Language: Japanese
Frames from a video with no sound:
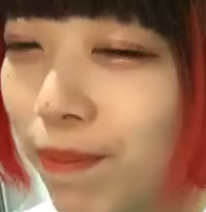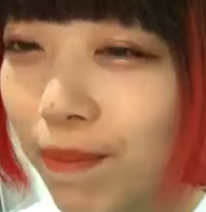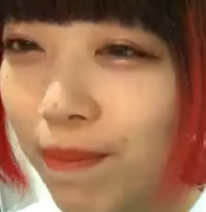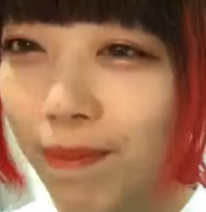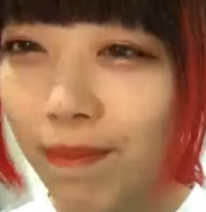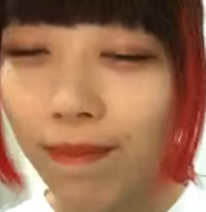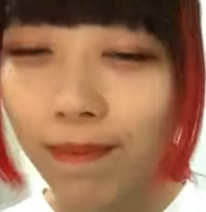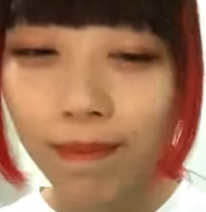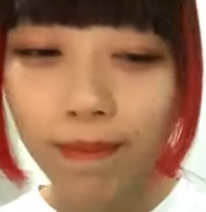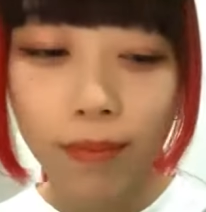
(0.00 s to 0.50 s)

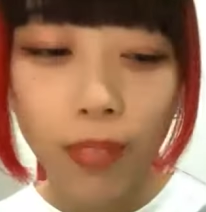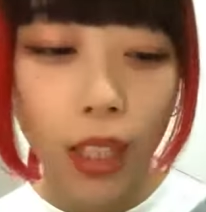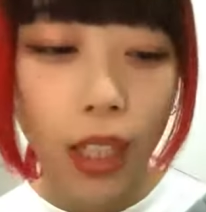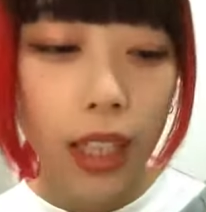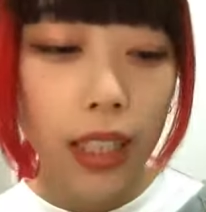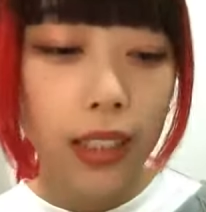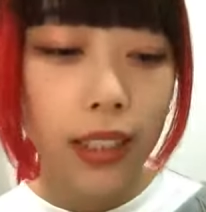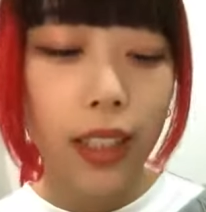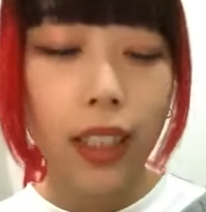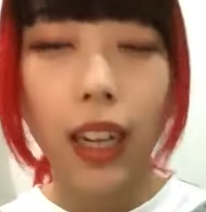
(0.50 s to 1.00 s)

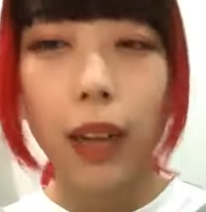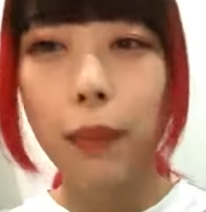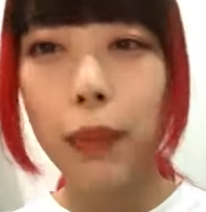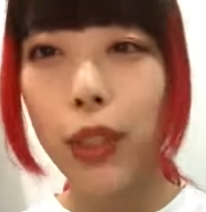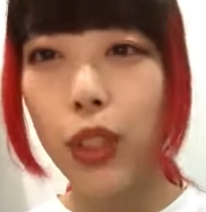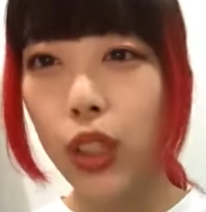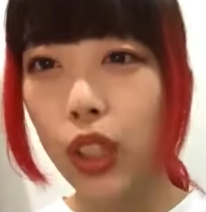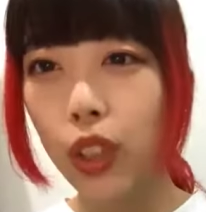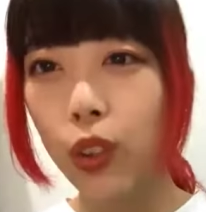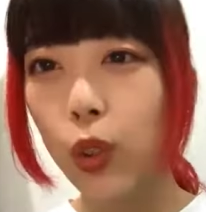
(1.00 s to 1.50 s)
明日
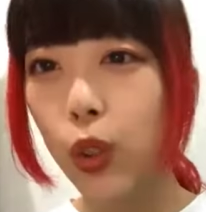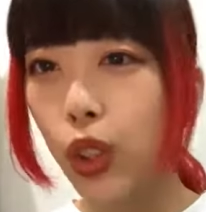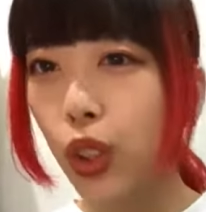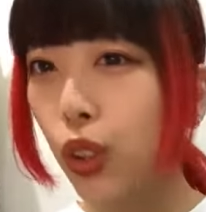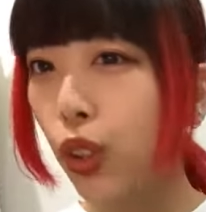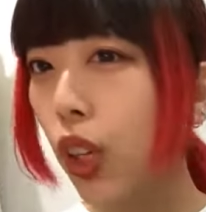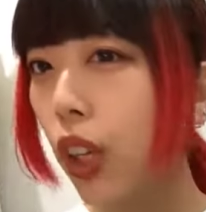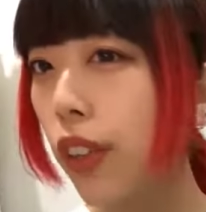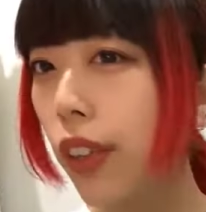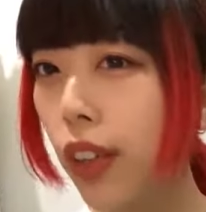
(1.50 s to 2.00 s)
髪の毛どうし
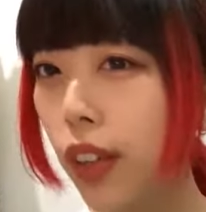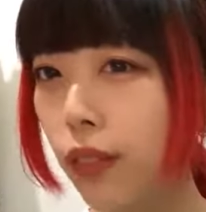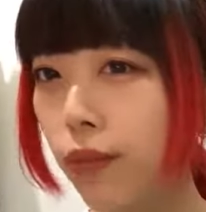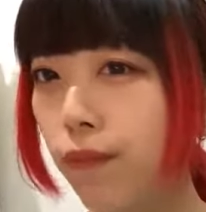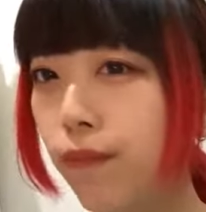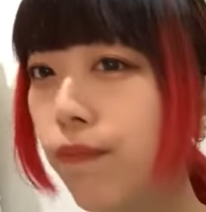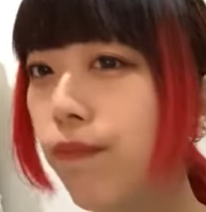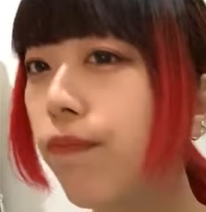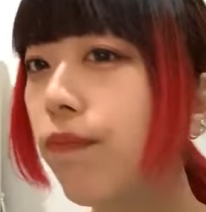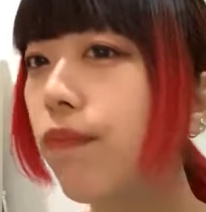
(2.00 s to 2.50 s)
ようかな
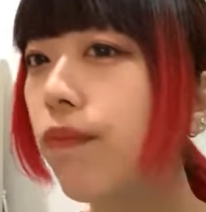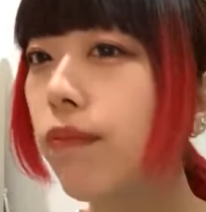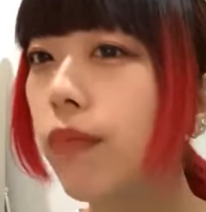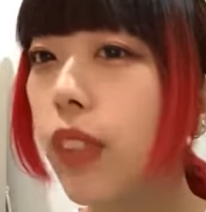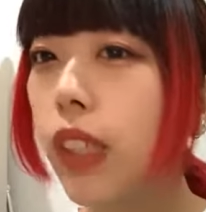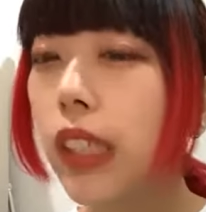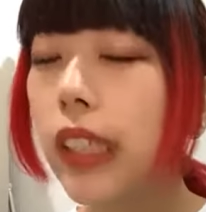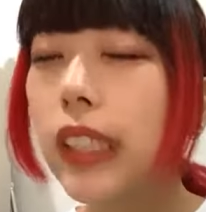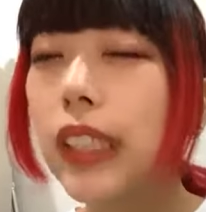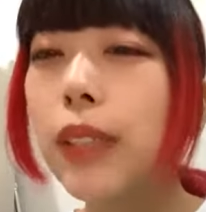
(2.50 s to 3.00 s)

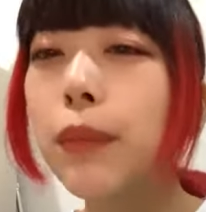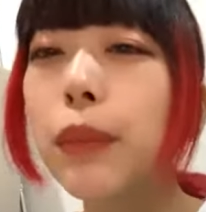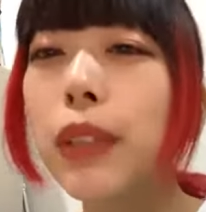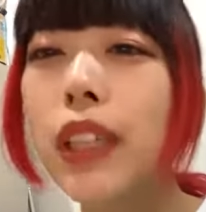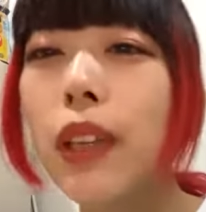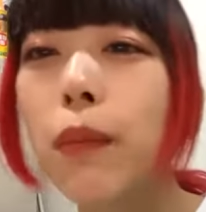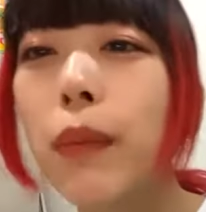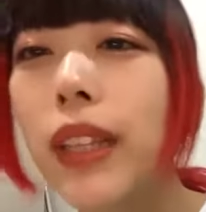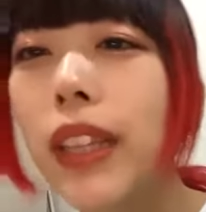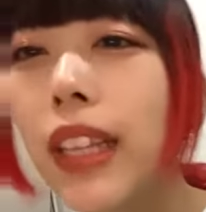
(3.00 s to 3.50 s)
いつも
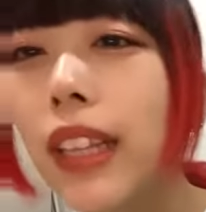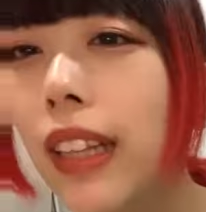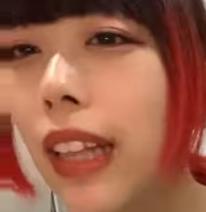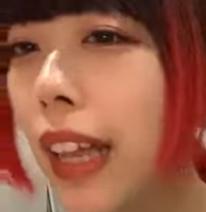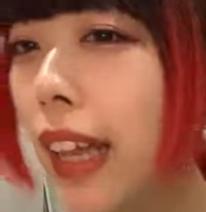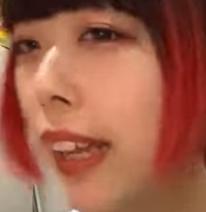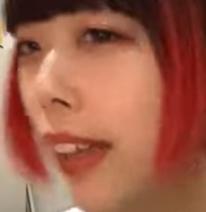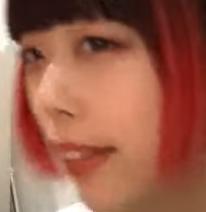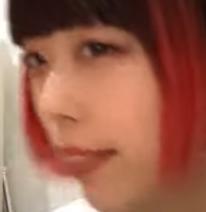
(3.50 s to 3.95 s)
決めてない